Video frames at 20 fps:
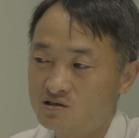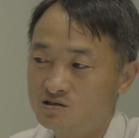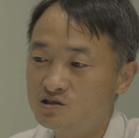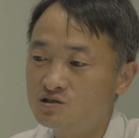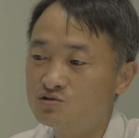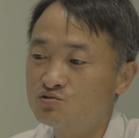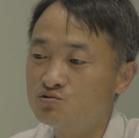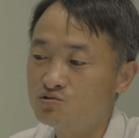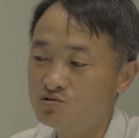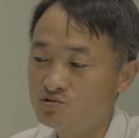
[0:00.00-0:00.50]

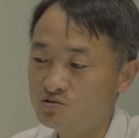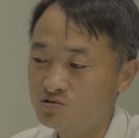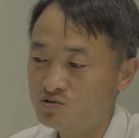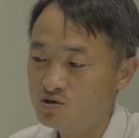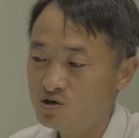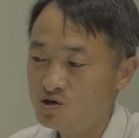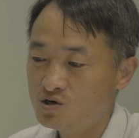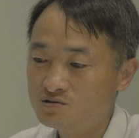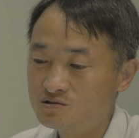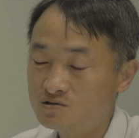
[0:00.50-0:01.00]

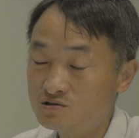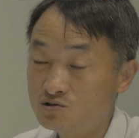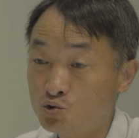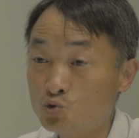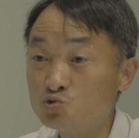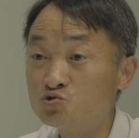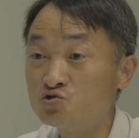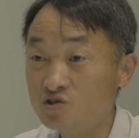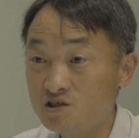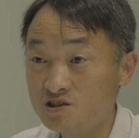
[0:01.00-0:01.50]
그리고
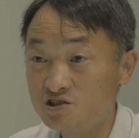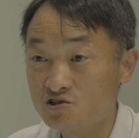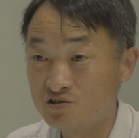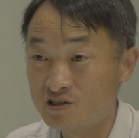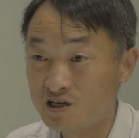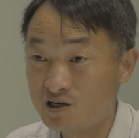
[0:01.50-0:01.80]
교수도 있죠.